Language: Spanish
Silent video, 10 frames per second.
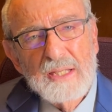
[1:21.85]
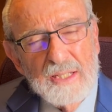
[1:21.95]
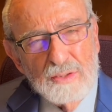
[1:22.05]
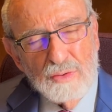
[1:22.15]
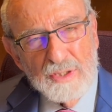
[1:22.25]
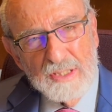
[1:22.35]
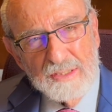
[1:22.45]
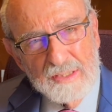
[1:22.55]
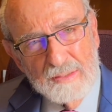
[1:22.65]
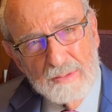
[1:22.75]

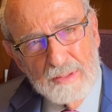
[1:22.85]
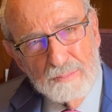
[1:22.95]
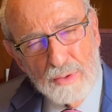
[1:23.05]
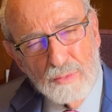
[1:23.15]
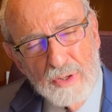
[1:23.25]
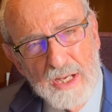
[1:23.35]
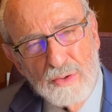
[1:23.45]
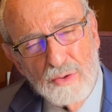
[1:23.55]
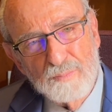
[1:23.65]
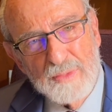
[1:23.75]
Entonces, por un
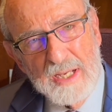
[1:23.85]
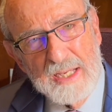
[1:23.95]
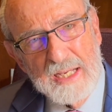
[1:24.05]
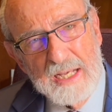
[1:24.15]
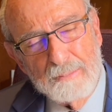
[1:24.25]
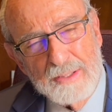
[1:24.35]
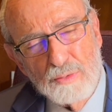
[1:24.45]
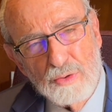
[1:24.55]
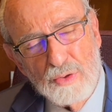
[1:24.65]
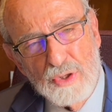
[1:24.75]
lado, el
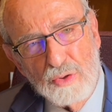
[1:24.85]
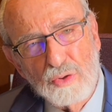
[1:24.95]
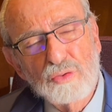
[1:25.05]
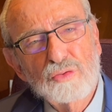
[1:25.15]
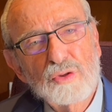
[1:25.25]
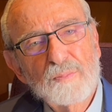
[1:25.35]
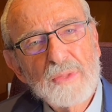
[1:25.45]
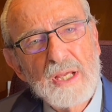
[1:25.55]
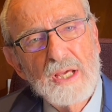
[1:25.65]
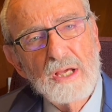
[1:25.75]
abandono de Dios,
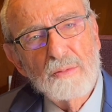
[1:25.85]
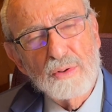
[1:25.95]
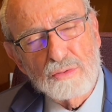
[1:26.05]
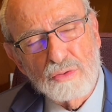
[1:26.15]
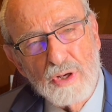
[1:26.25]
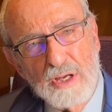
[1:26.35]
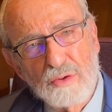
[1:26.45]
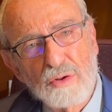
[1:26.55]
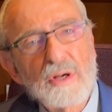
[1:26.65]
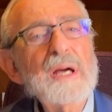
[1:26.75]
por otro
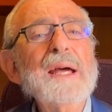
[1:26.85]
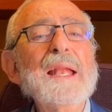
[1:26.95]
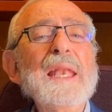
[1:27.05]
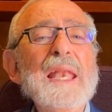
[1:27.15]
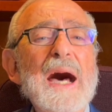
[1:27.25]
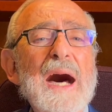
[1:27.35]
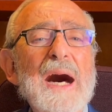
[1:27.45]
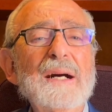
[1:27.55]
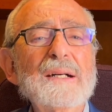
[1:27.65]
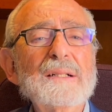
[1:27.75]
lado,
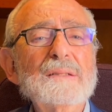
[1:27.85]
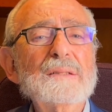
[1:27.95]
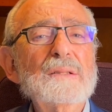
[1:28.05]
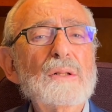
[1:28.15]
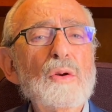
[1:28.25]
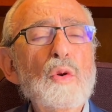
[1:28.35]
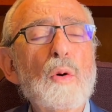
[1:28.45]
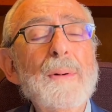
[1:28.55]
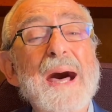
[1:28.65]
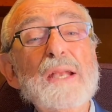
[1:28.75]
la, lo
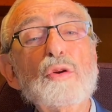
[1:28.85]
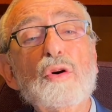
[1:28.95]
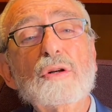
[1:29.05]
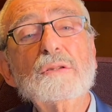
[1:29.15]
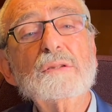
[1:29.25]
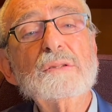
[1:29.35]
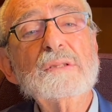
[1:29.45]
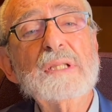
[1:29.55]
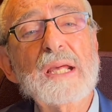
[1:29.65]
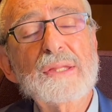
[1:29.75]
vano
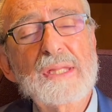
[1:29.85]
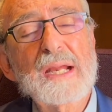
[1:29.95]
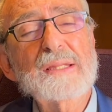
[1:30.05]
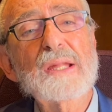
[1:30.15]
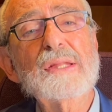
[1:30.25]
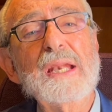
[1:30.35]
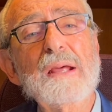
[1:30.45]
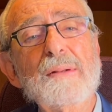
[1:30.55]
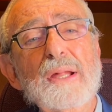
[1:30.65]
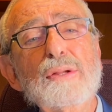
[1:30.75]
de ciertas
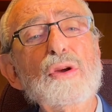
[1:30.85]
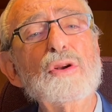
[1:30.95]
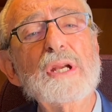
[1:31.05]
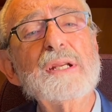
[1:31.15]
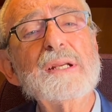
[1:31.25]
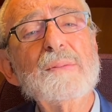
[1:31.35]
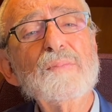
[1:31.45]
celebraciones